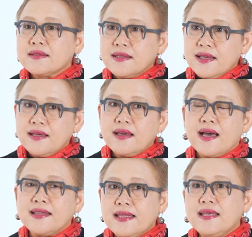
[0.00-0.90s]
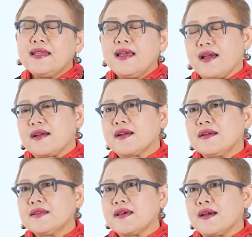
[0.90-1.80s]
ทีนี้อันนี้เนี่
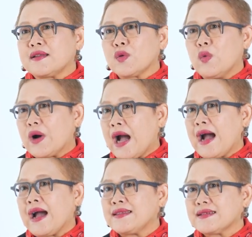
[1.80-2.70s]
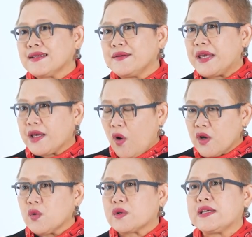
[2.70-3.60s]
ย็จะถูกค้าน คือมีข้อ
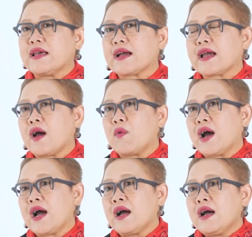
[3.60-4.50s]
ถกเถียงนะคะว่า